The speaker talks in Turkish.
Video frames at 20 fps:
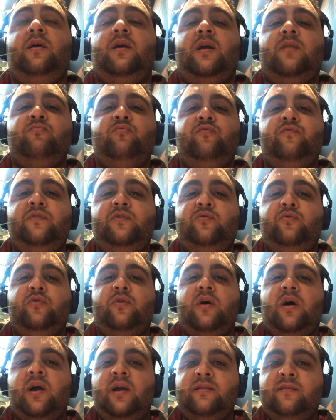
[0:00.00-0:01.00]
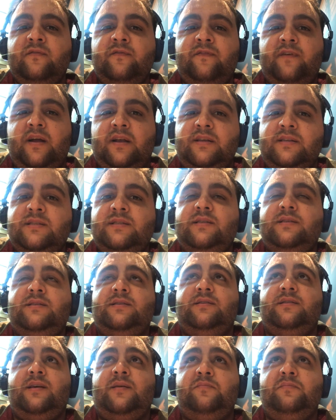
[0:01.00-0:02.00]
Eğer bu videoyu Aydın Fen
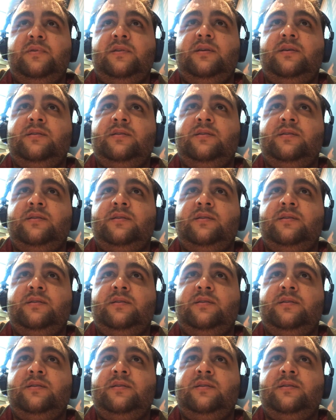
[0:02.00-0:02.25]
Lisesi'nden biri